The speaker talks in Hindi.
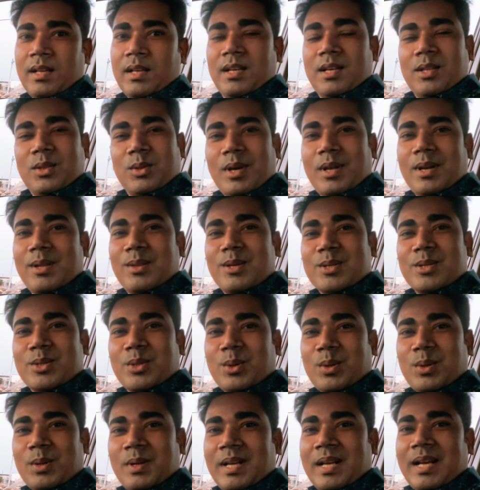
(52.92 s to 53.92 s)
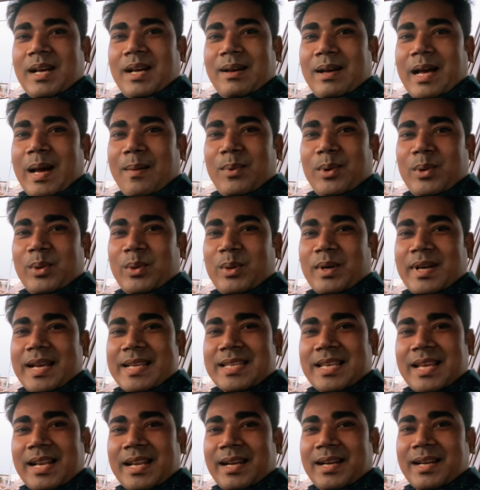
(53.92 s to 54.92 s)
तो हेलो दोस्तों आप लोगों को
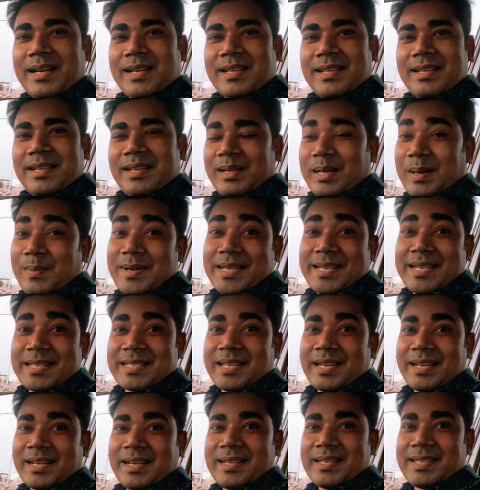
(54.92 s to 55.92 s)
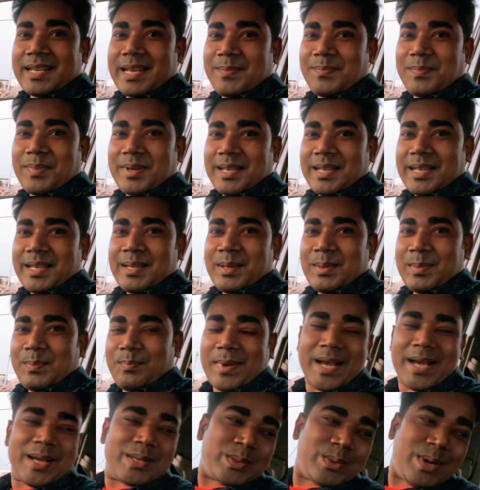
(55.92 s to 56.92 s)
कैसा लगा रेलवे स्टेशन का ट्रिप
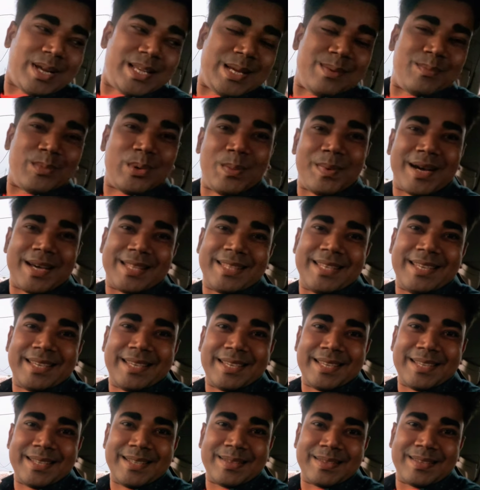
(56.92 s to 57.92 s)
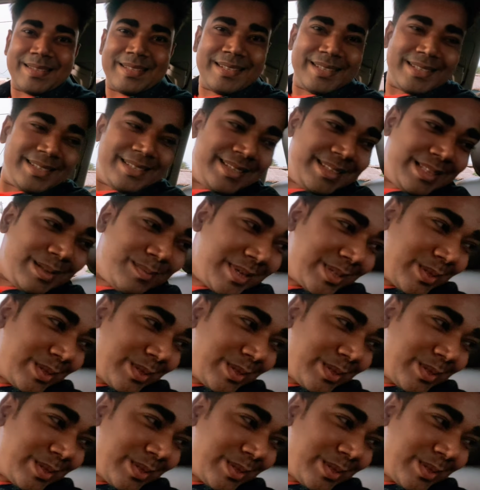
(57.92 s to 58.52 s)
मैक्स का हम घुमा दिए हैं